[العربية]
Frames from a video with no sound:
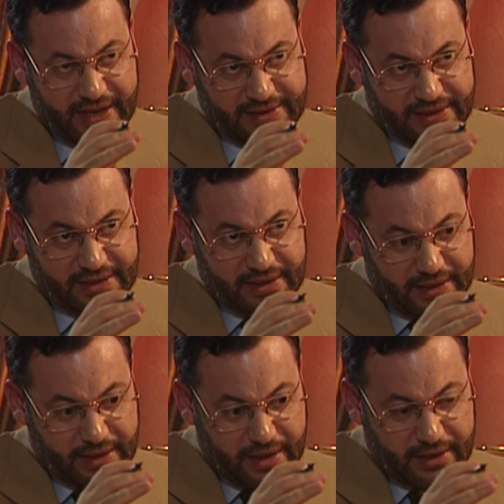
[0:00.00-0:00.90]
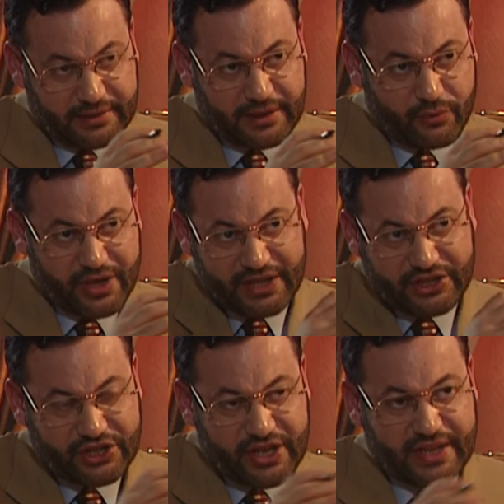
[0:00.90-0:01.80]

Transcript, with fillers: هذه ايضا والنتيجه